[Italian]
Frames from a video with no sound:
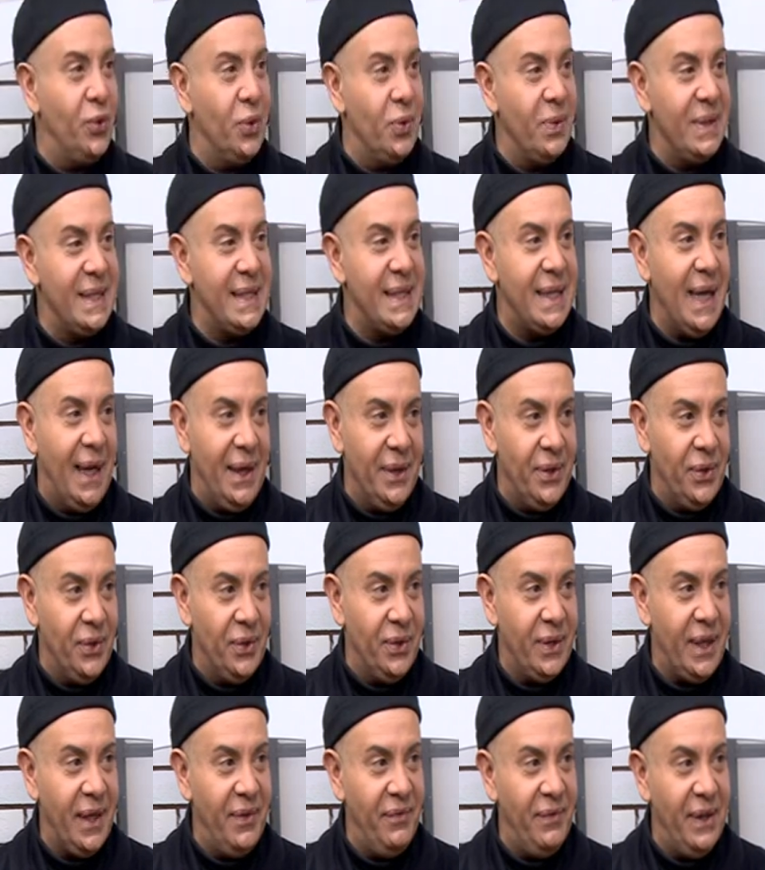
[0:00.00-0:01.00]
quest'anno
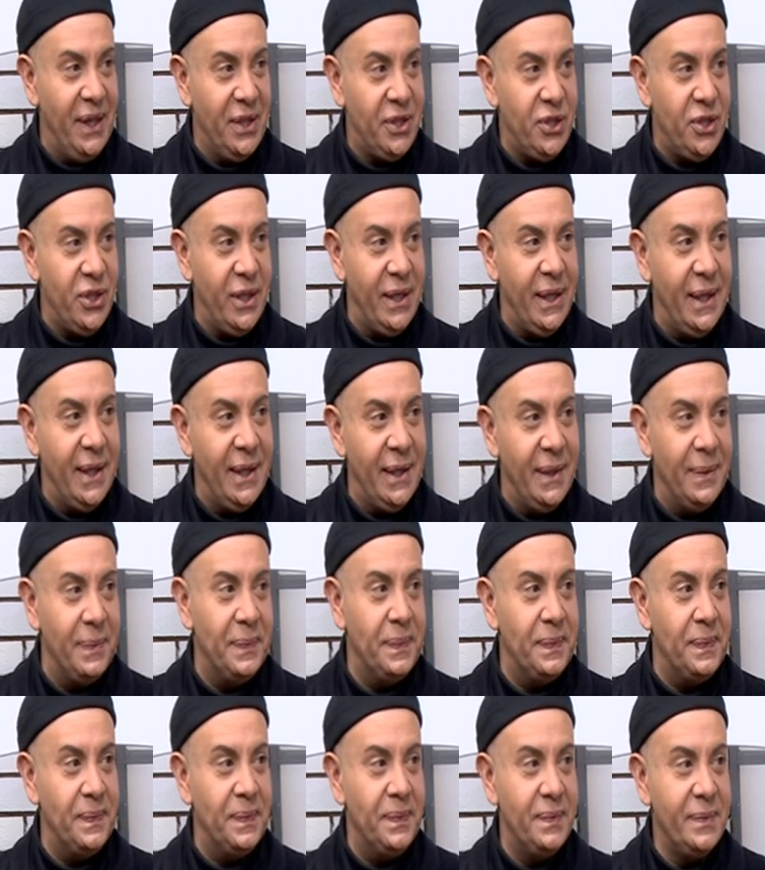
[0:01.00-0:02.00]
che invece...
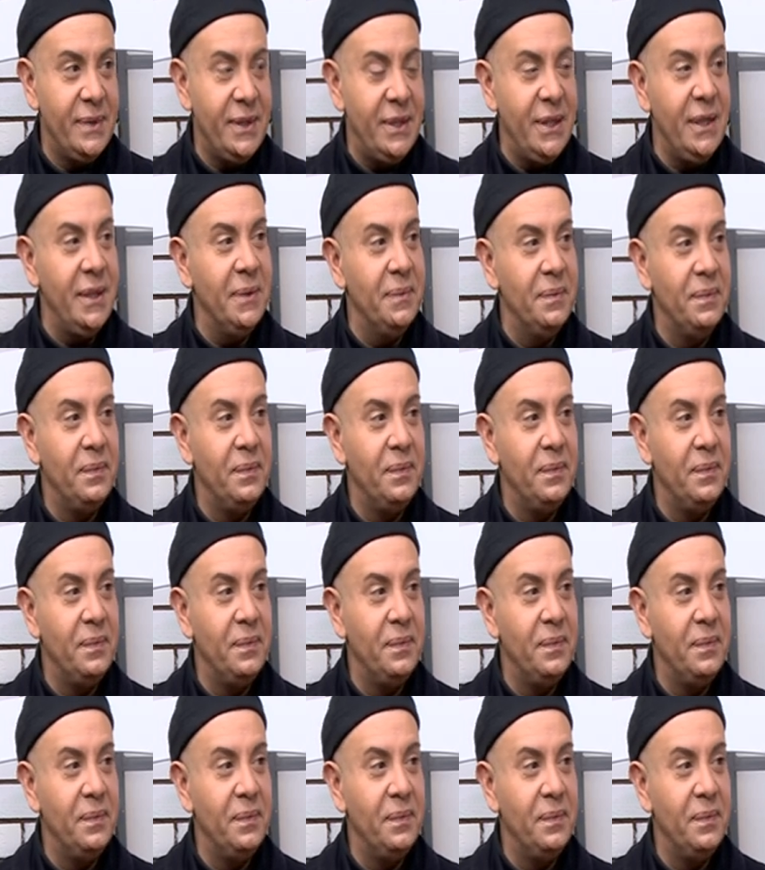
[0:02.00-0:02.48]
Mm, sì. Un po' di